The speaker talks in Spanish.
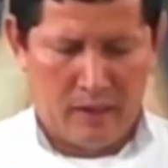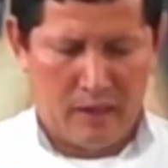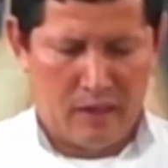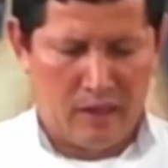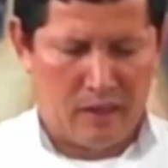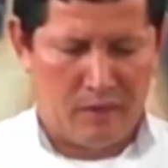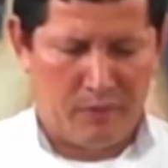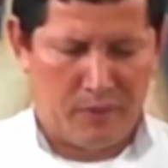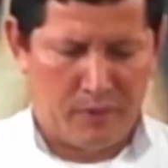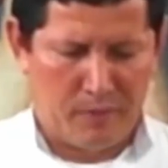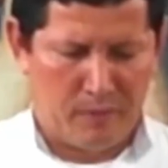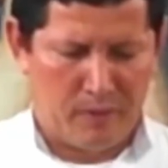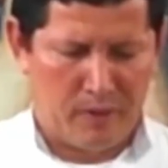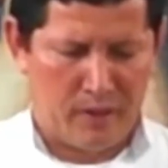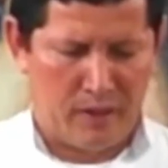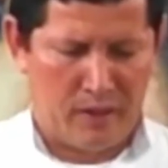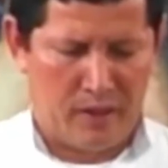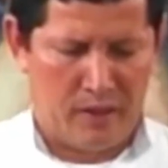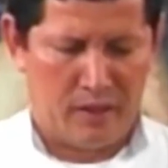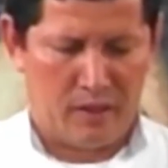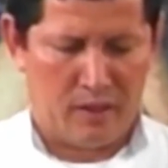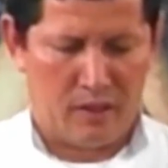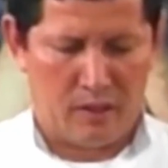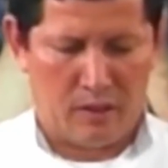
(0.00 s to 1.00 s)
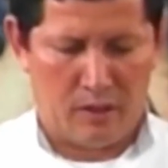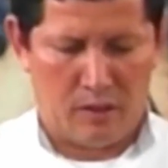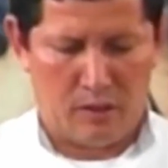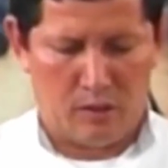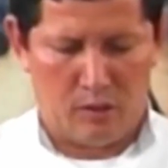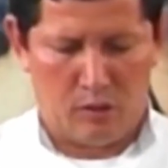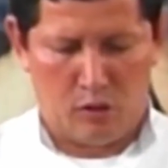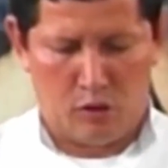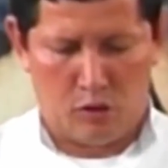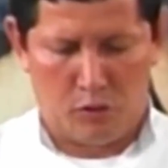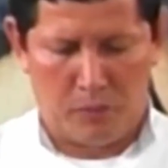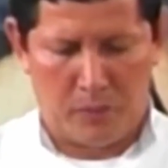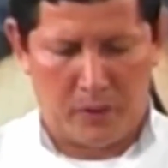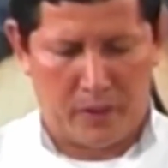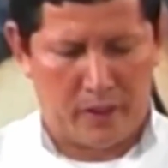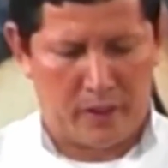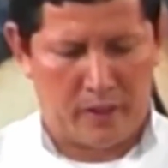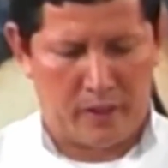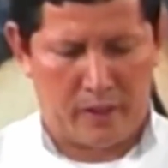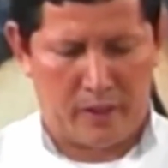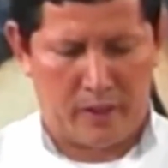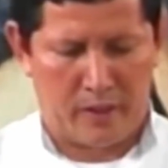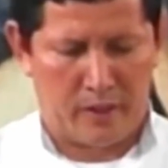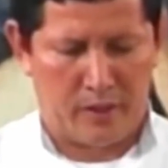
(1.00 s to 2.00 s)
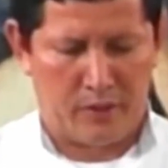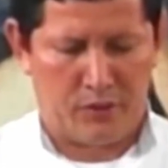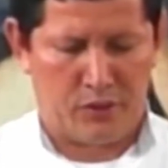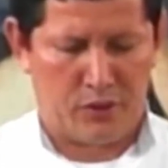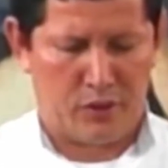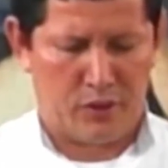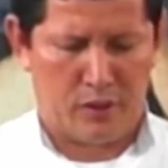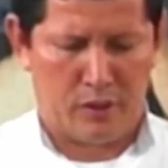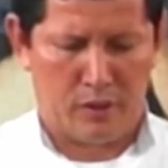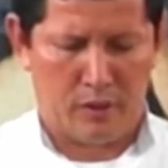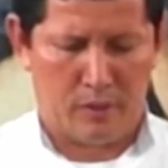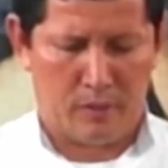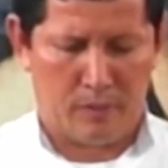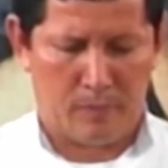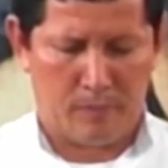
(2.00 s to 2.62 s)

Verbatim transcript: la Biblia nos viene a decir